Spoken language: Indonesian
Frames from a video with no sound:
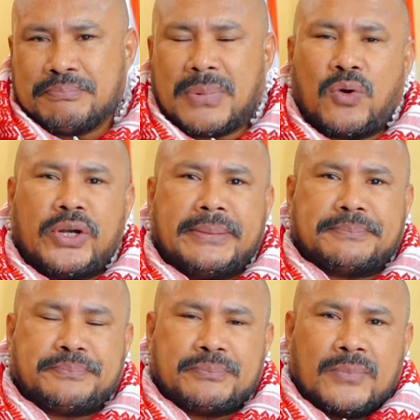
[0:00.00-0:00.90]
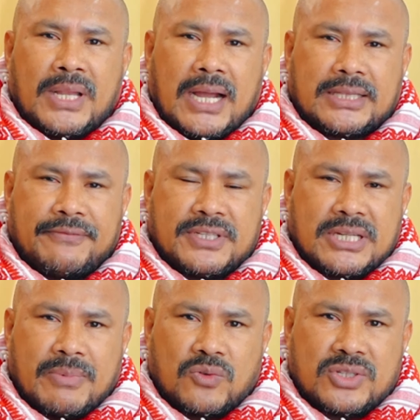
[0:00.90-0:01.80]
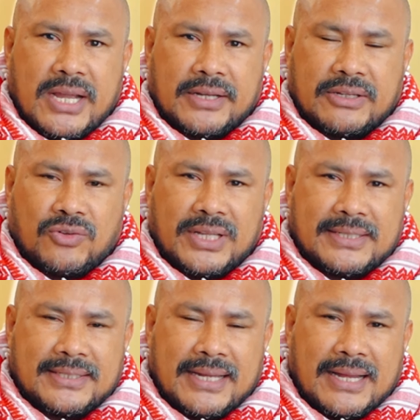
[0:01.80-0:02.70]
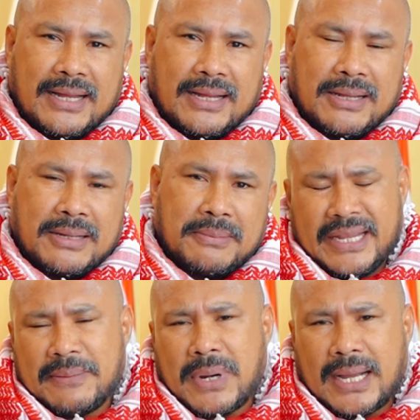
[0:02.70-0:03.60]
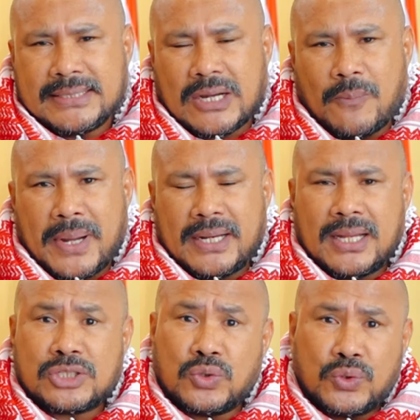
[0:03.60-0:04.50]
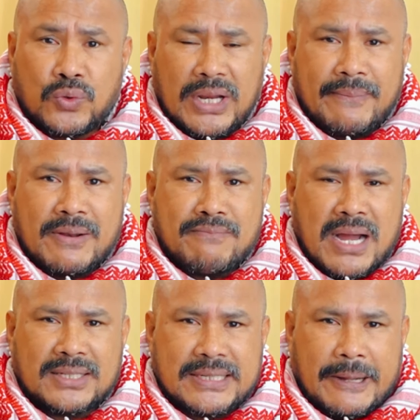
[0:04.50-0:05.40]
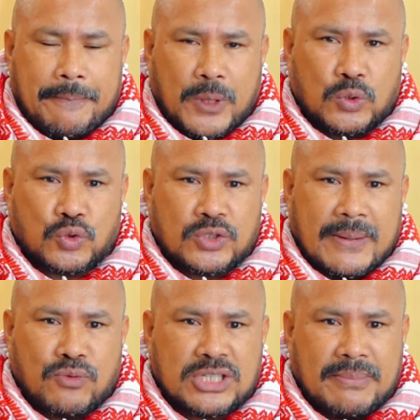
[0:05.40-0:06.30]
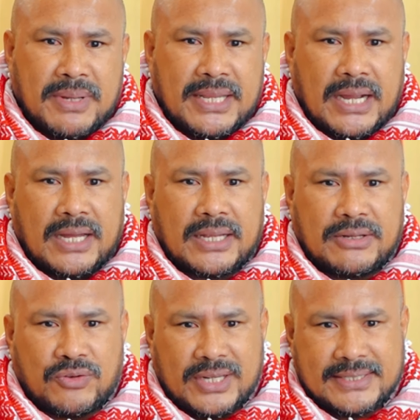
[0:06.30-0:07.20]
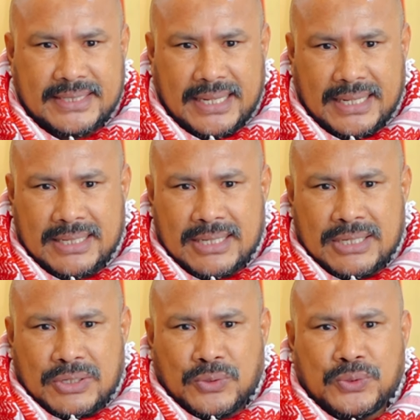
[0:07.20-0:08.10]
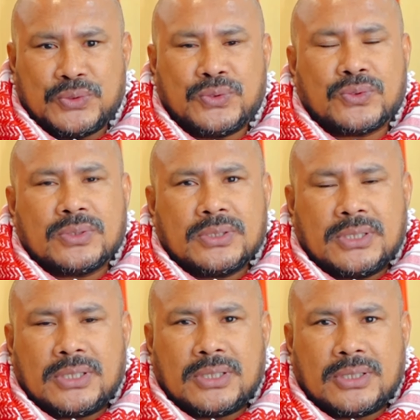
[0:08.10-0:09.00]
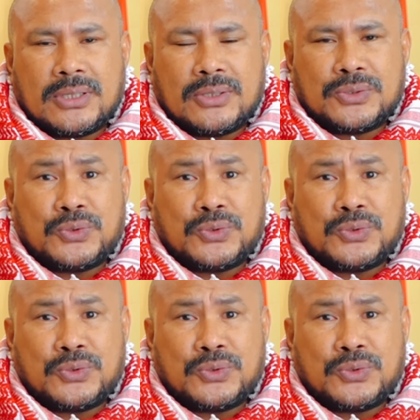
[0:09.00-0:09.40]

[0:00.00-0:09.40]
Bang Onim, aktivis kemanusiaan Indonesia, ingin mengajak kepada seluruh elemen bangsa, khususnya muslimin yang ada di Indonesia, untuk uh,